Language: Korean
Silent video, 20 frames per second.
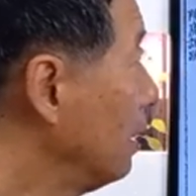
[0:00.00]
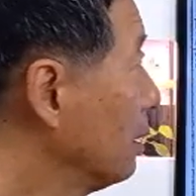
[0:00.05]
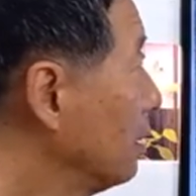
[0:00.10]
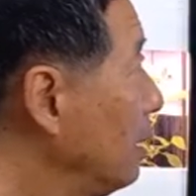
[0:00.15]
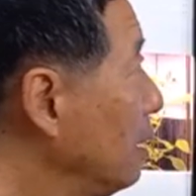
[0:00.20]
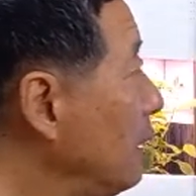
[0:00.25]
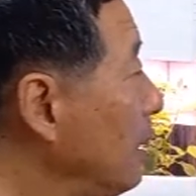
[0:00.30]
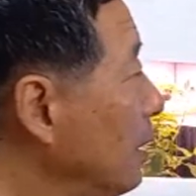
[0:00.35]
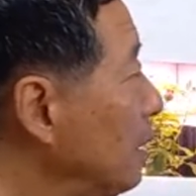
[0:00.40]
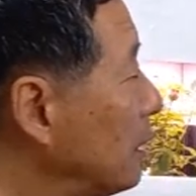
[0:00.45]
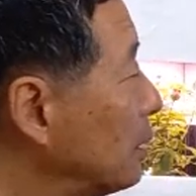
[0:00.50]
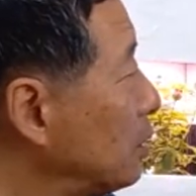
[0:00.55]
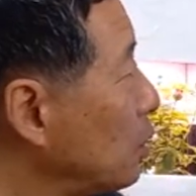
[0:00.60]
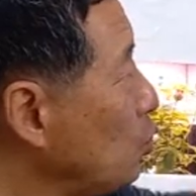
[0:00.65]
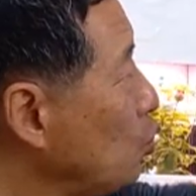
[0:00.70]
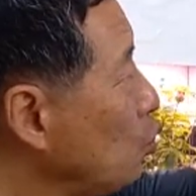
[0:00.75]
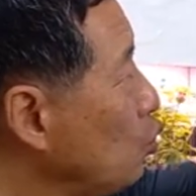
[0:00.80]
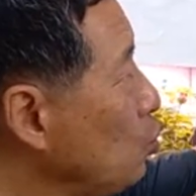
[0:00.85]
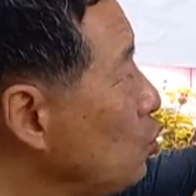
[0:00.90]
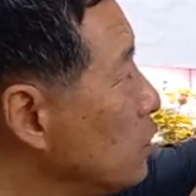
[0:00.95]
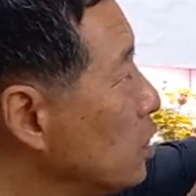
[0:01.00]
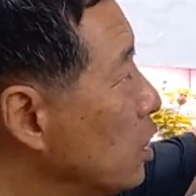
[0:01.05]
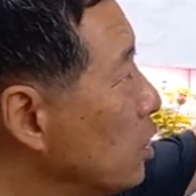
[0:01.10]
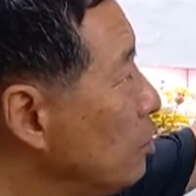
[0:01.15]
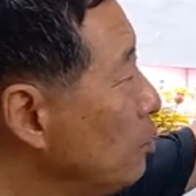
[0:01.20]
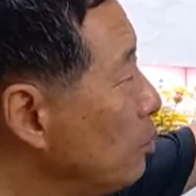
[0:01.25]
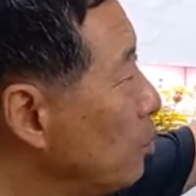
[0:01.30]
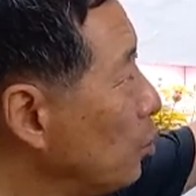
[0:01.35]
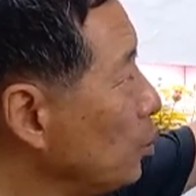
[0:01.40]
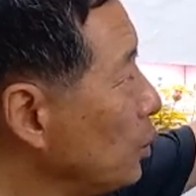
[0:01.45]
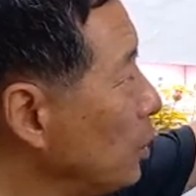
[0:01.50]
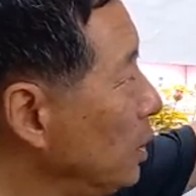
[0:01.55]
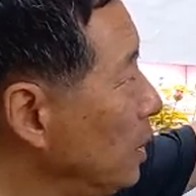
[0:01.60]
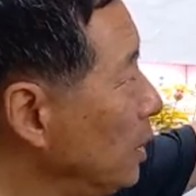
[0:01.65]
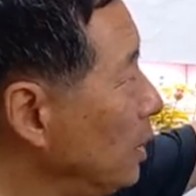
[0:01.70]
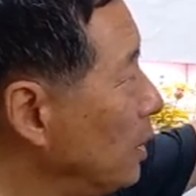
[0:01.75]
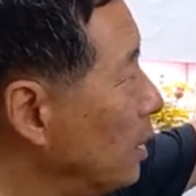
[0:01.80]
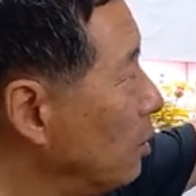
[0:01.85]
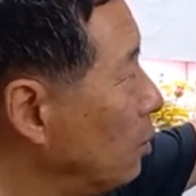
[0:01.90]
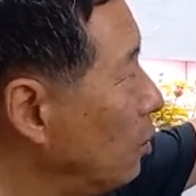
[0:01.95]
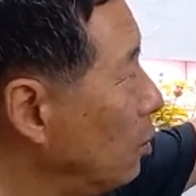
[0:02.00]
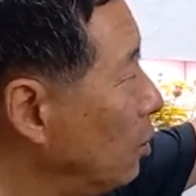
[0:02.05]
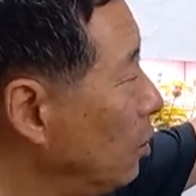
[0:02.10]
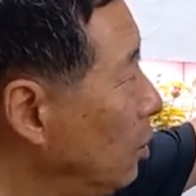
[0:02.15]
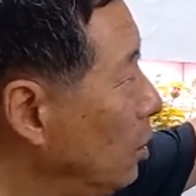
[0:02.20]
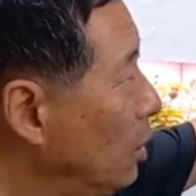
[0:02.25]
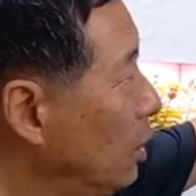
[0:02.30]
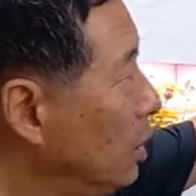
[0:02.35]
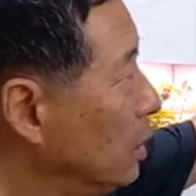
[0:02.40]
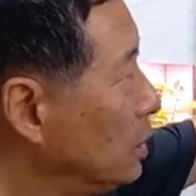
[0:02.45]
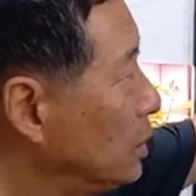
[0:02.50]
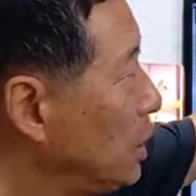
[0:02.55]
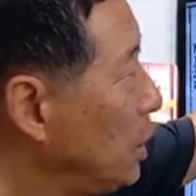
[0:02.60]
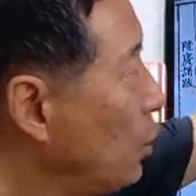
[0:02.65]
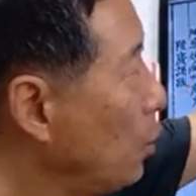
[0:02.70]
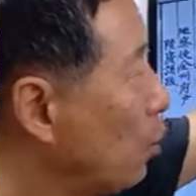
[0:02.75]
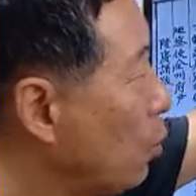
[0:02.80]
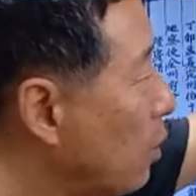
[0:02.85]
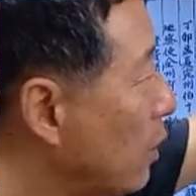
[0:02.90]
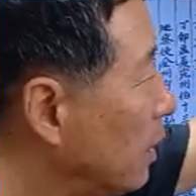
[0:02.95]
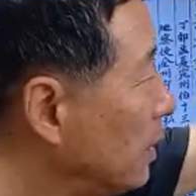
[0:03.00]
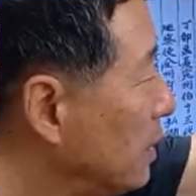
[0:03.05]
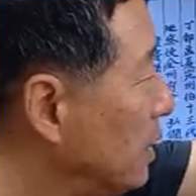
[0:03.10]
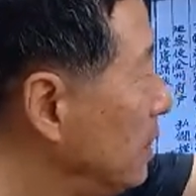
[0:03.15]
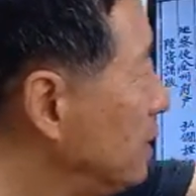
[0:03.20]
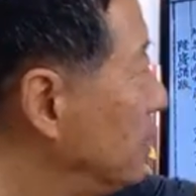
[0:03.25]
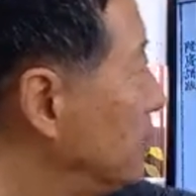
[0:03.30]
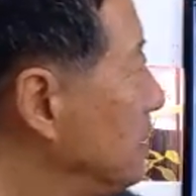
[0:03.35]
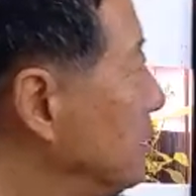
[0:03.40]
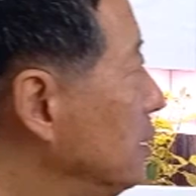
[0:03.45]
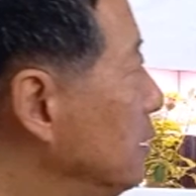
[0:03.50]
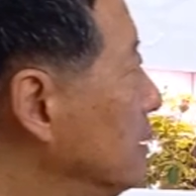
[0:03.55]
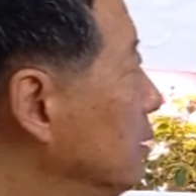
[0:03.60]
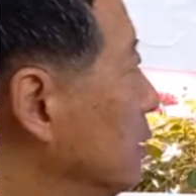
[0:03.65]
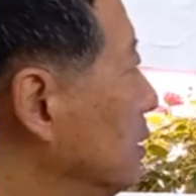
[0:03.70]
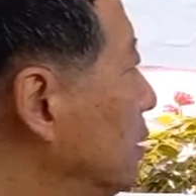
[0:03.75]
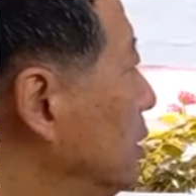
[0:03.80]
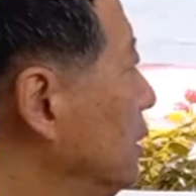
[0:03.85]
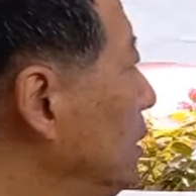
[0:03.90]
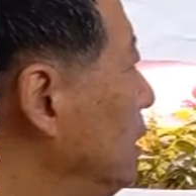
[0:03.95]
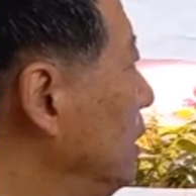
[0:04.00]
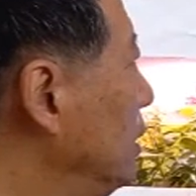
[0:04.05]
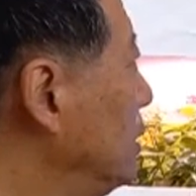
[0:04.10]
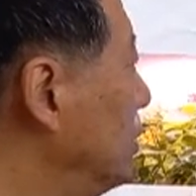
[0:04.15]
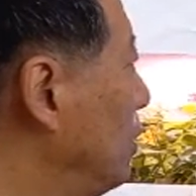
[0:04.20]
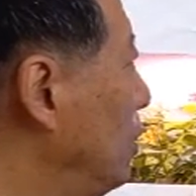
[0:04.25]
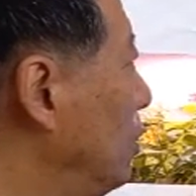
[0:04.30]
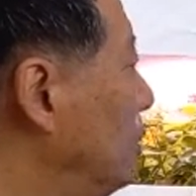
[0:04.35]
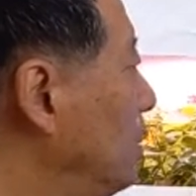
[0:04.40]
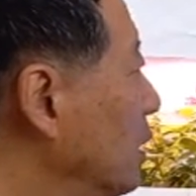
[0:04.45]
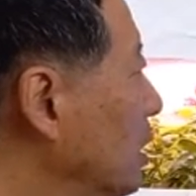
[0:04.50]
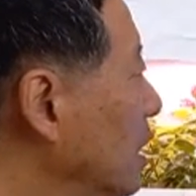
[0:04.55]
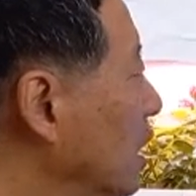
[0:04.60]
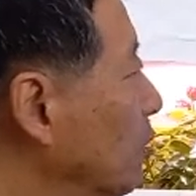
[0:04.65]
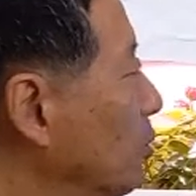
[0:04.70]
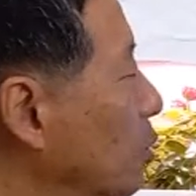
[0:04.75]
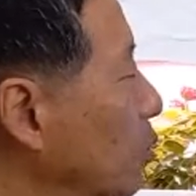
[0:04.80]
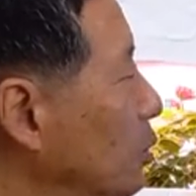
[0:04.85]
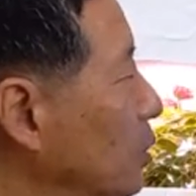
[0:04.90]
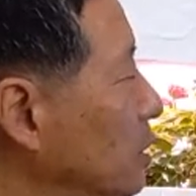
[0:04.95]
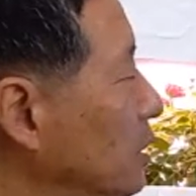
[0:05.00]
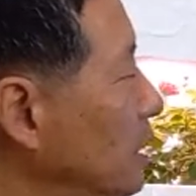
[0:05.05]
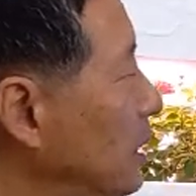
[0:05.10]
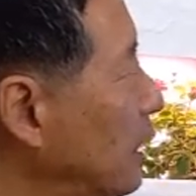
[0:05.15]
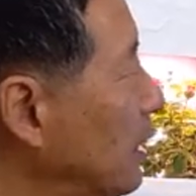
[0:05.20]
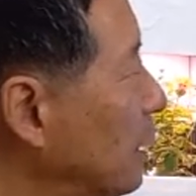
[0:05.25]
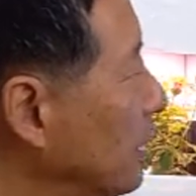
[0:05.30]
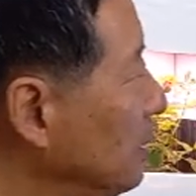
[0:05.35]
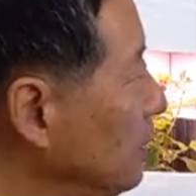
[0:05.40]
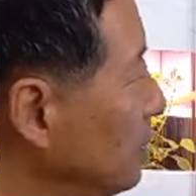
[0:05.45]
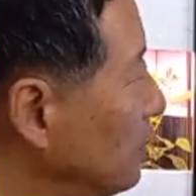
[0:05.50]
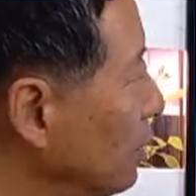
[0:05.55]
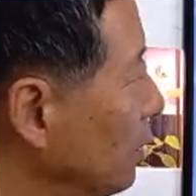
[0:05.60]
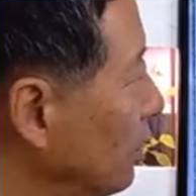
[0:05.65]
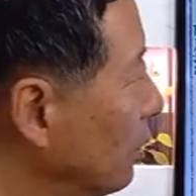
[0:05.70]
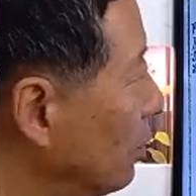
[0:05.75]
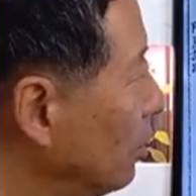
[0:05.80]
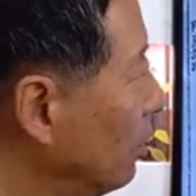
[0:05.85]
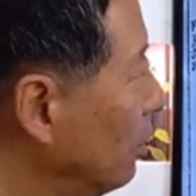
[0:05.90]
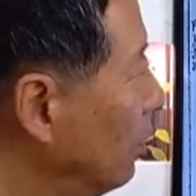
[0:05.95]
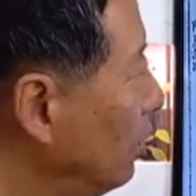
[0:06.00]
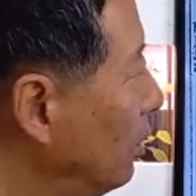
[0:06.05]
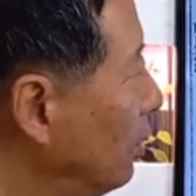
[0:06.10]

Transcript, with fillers: 거기에 대해서 윤경복이라고 최홍안이 지은 글이 있어요. 여기에 보면 그 얘기가 있어요.